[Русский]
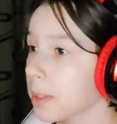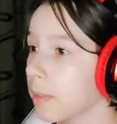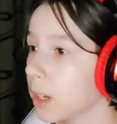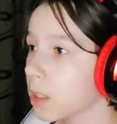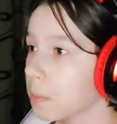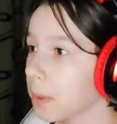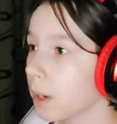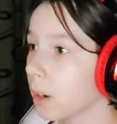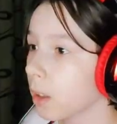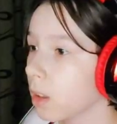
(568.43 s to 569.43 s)
наверх
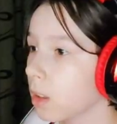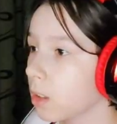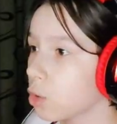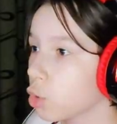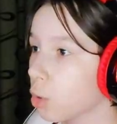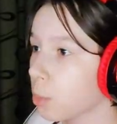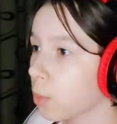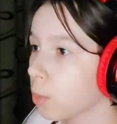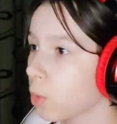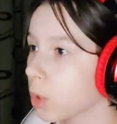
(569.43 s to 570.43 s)
теперь и идем,
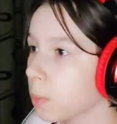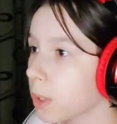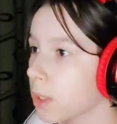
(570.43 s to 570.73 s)
вот, по